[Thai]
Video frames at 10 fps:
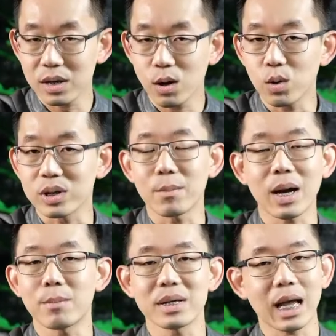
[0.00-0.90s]
คนทำ
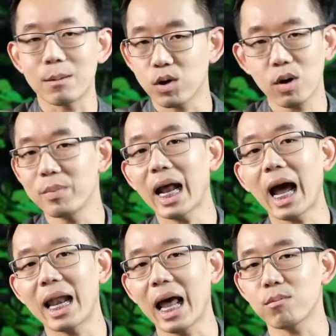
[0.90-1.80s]
งานประจำก็ไม่
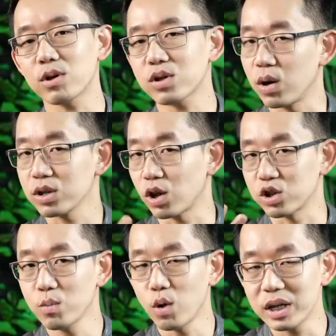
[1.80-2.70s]
ได้และเพราะ2
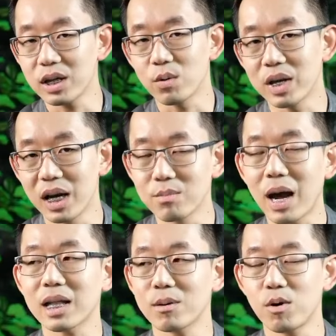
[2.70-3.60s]
ชั่วโมงนี่ถือว่าเยอะ
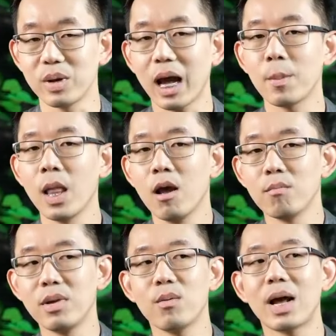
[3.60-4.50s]
มากแต่ผมเนี่ย
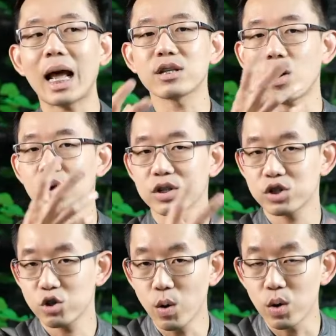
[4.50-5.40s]
มีเวลา
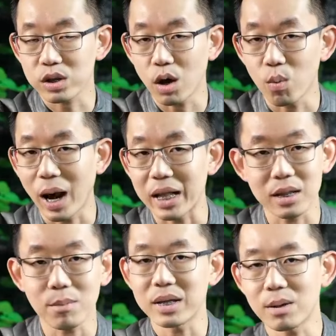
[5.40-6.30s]
2ชั่วโมงต่อวัน
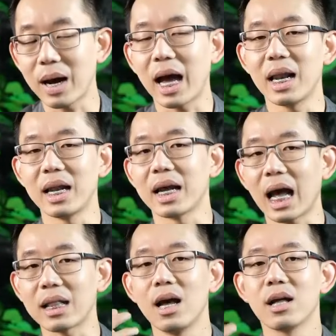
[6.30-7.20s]
สบายๆเลยใน
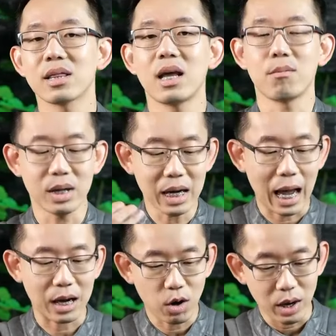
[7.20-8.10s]
การเตรียมเนื้อหา
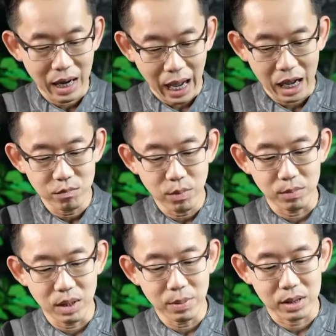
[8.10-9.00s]
ก่อนไลฟ์แบบ
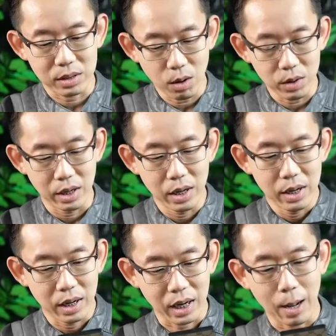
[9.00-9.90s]
นี้เป็นต้น
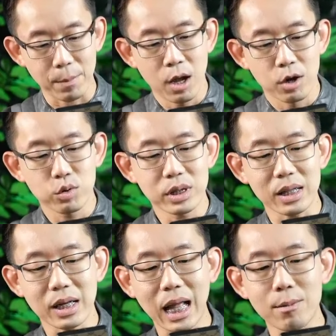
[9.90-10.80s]
นะครับคุณจั
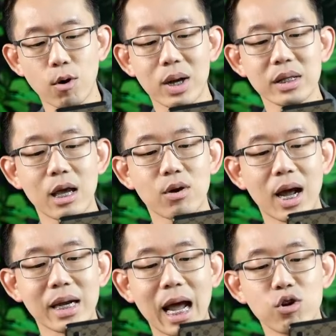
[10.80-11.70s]
นทนาบอกว่าเจล
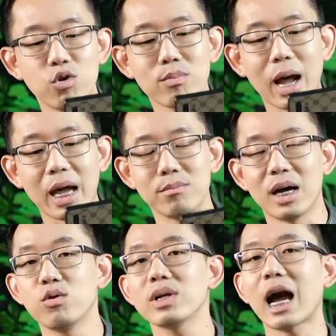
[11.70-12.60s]
ล้างหน้ารุ่นใหม่เหมือ
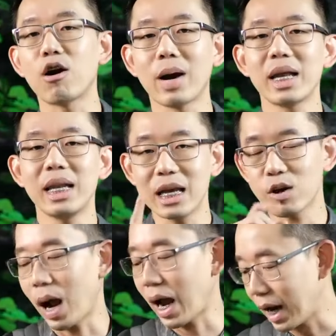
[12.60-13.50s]
นรุ่นเก่าไหมดี
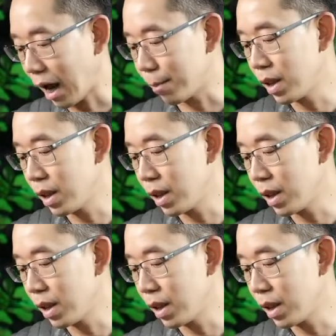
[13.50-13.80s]
กว่านะครับ